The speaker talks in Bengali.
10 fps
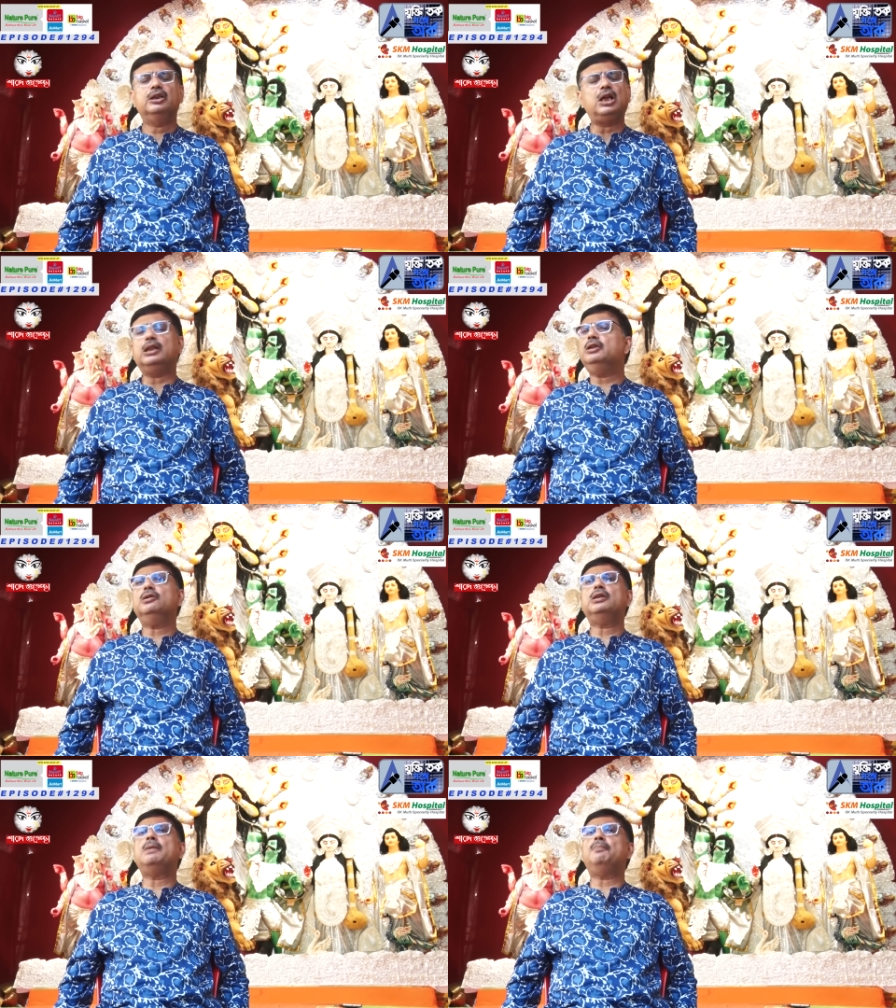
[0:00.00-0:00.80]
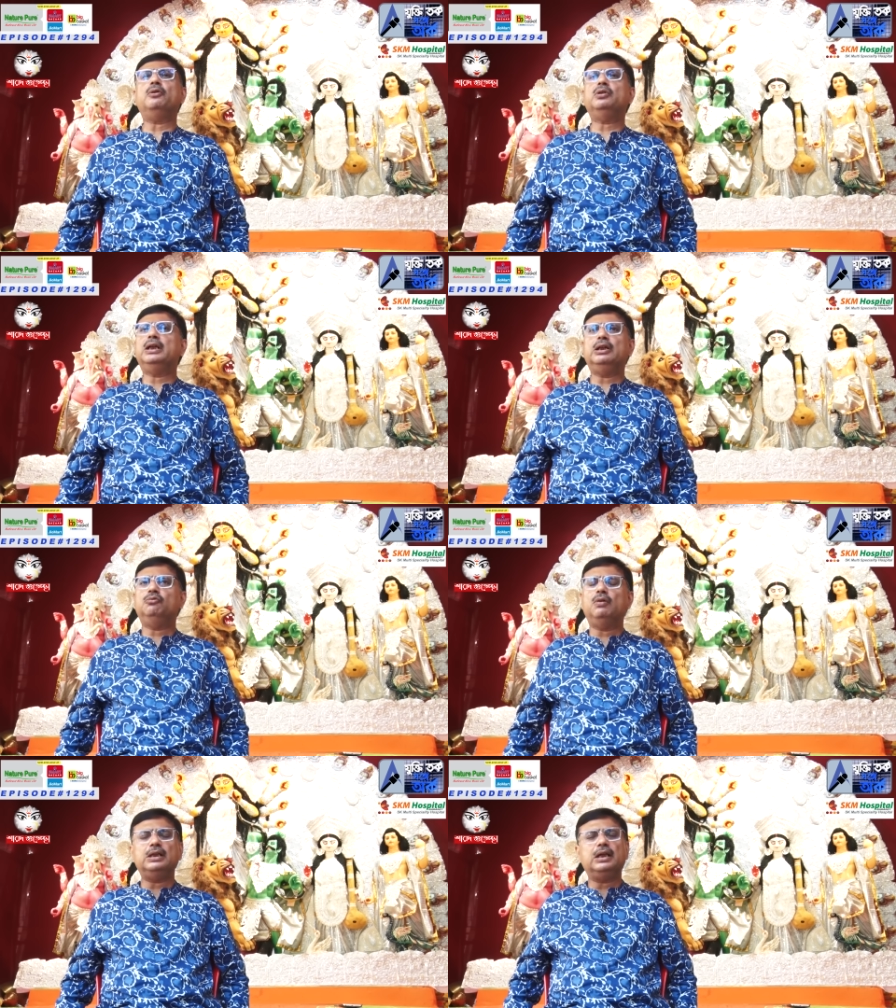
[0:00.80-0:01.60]
স্বাধীনতার পর থেকে
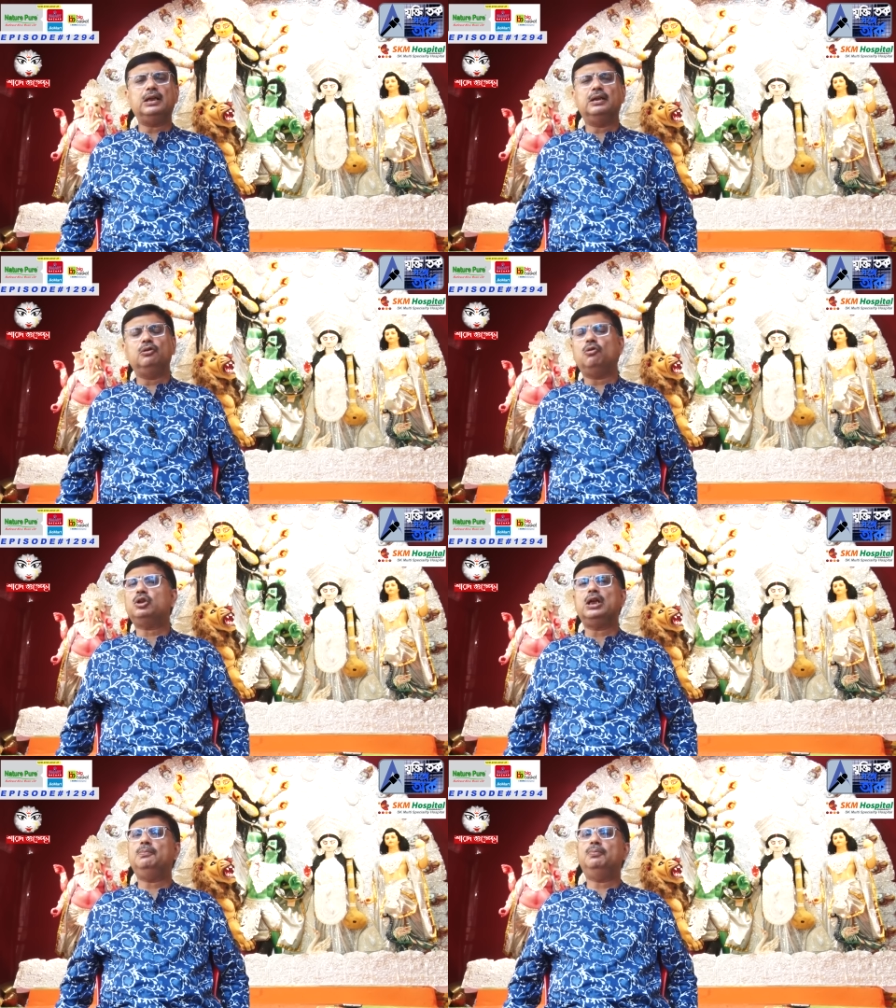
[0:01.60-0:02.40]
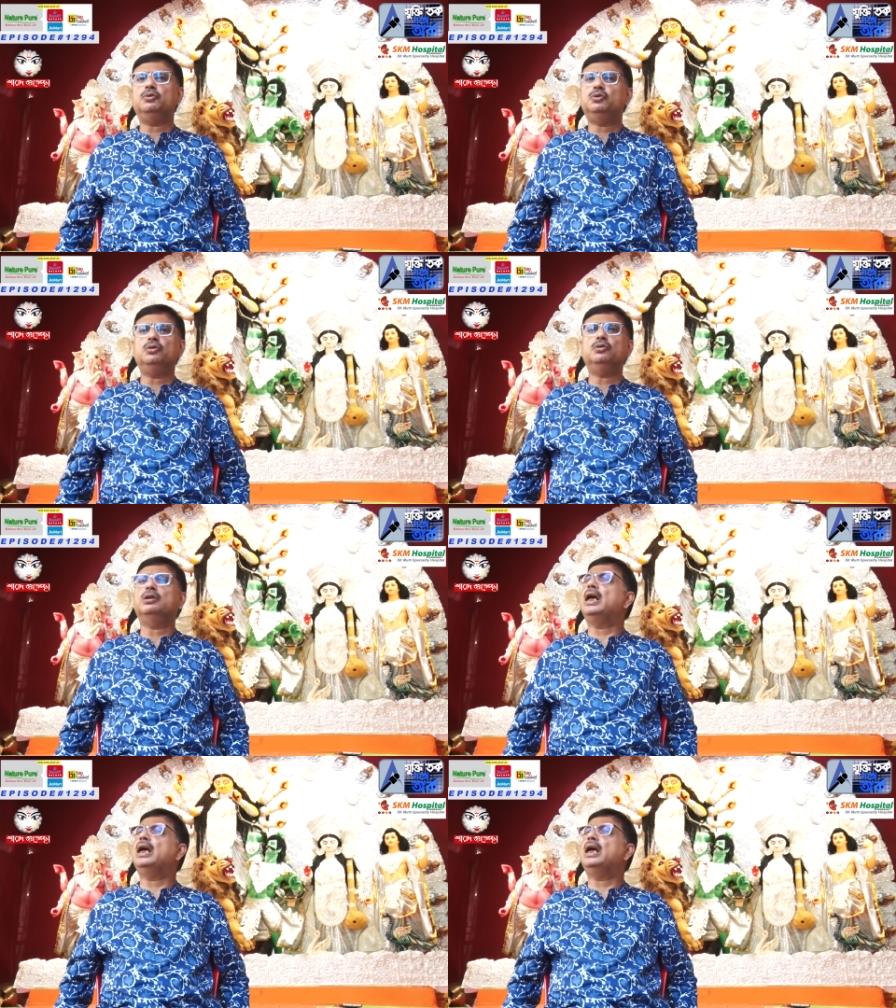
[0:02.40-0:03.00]
দু সাল পর্যন্ত